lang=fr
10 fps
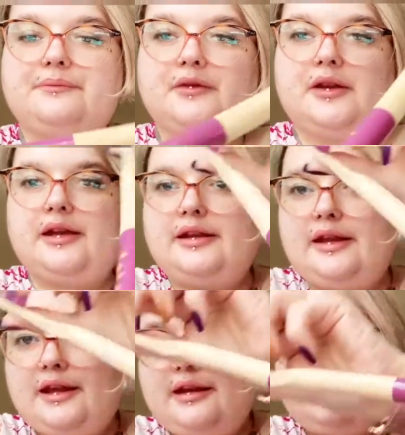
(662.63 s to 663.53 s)

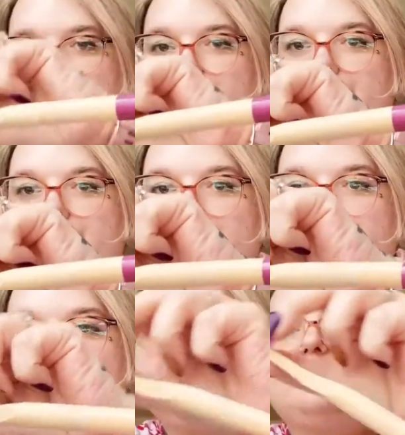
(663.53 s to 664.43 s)
regardez
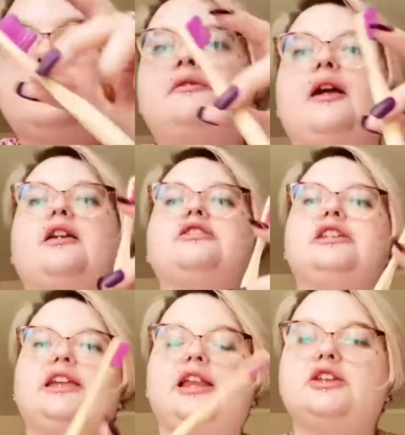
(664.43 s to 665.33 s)
enfin je dis
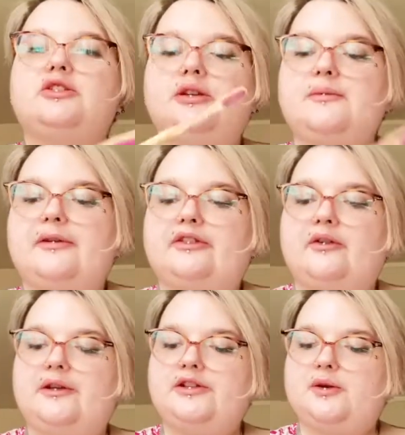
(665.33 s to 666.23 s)
qu'elle est jolie parce qu'en
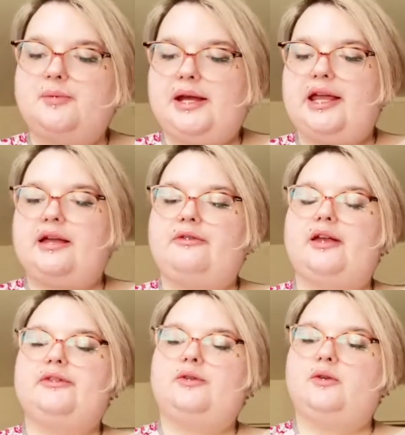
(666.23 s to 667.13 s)
fait sur le paquet enfin
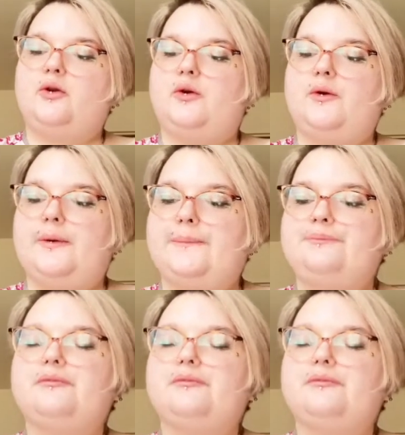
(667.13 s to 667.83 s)
sur le